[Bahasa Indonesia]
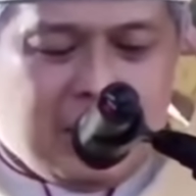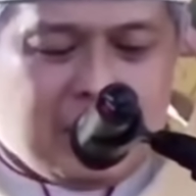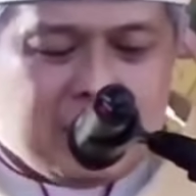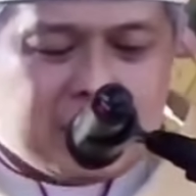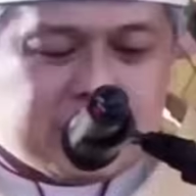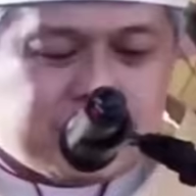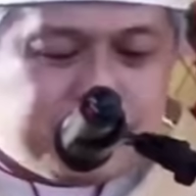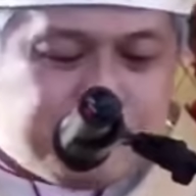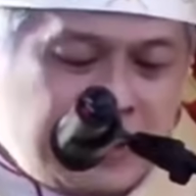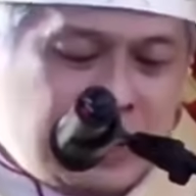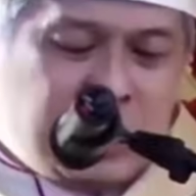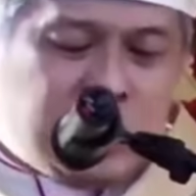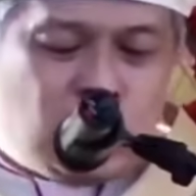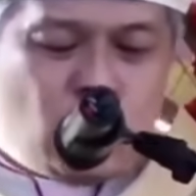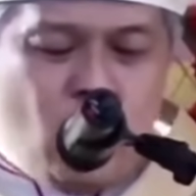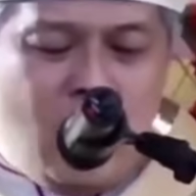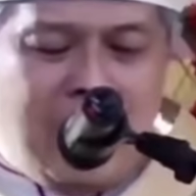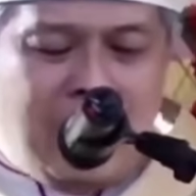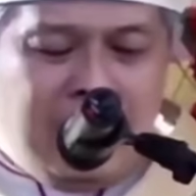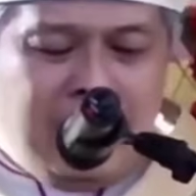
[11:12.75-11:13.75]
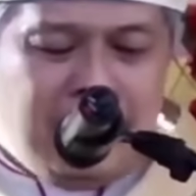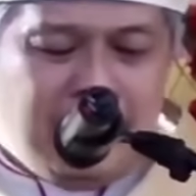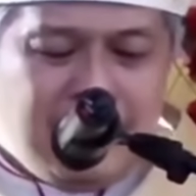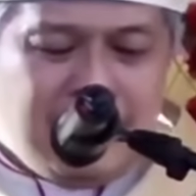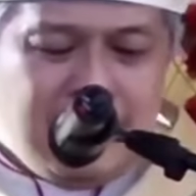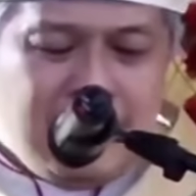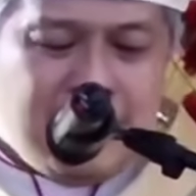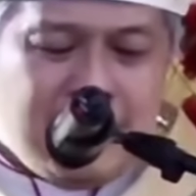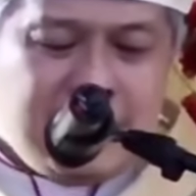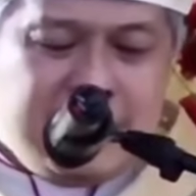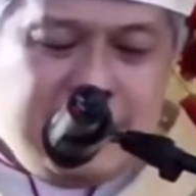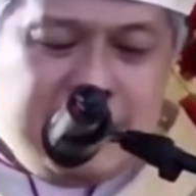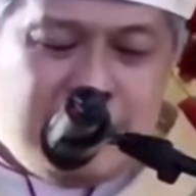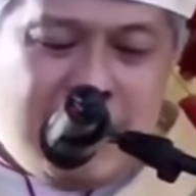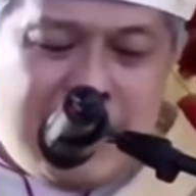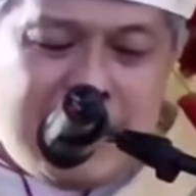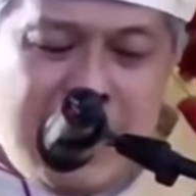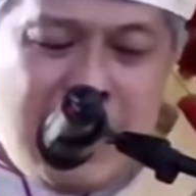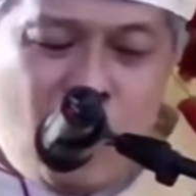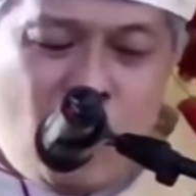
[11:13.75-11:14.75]
spiritual, di
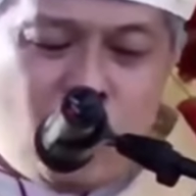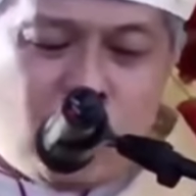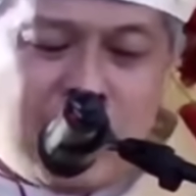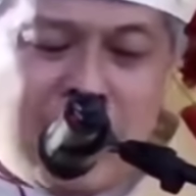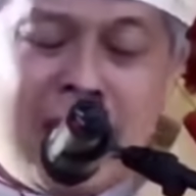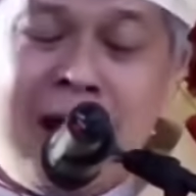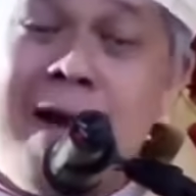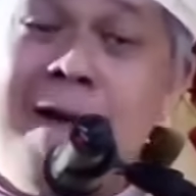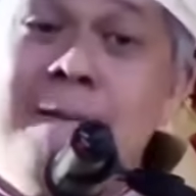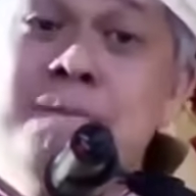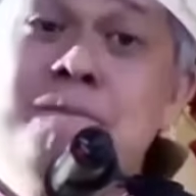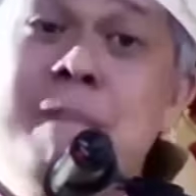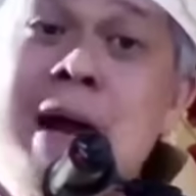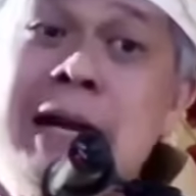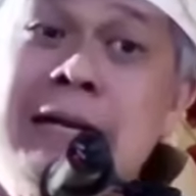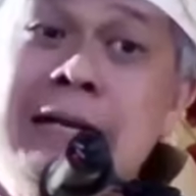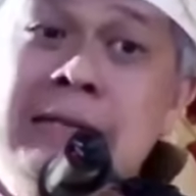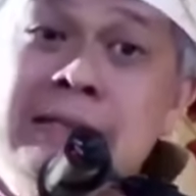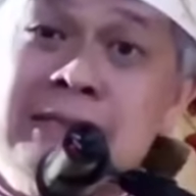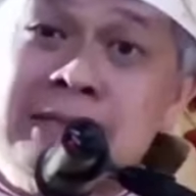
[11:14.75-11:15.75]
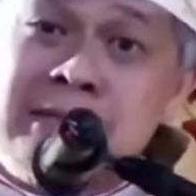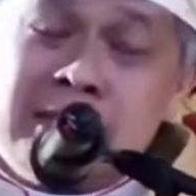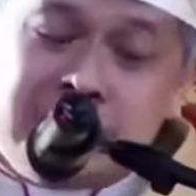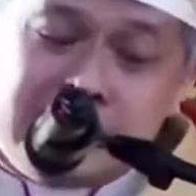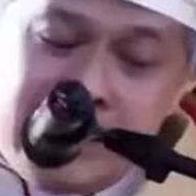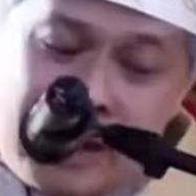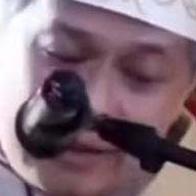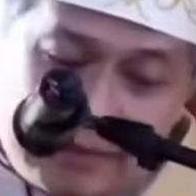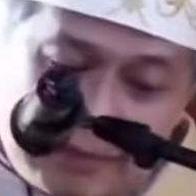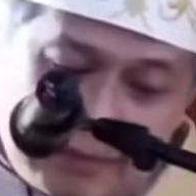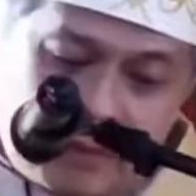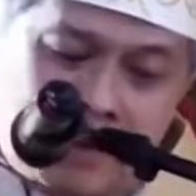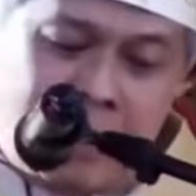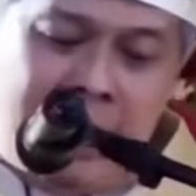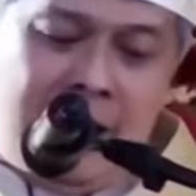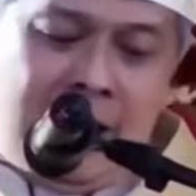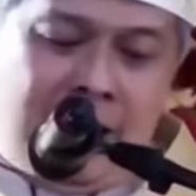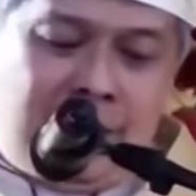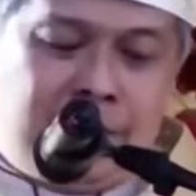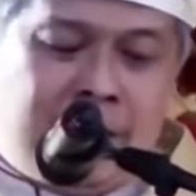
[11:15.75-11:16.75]
mana orang makin
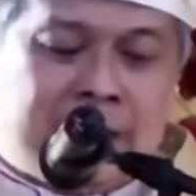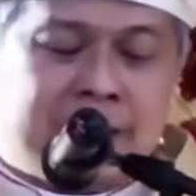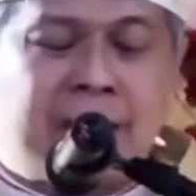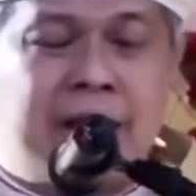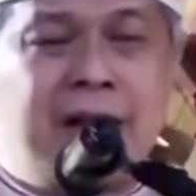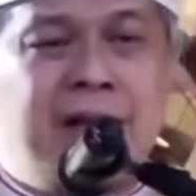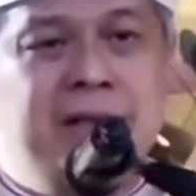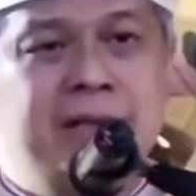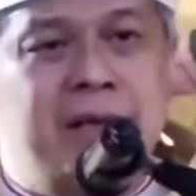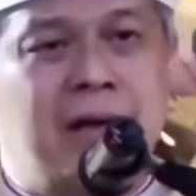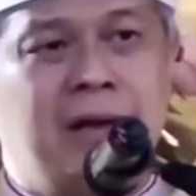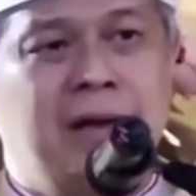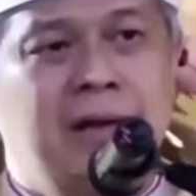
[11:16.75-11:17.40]
sejahtera materinya.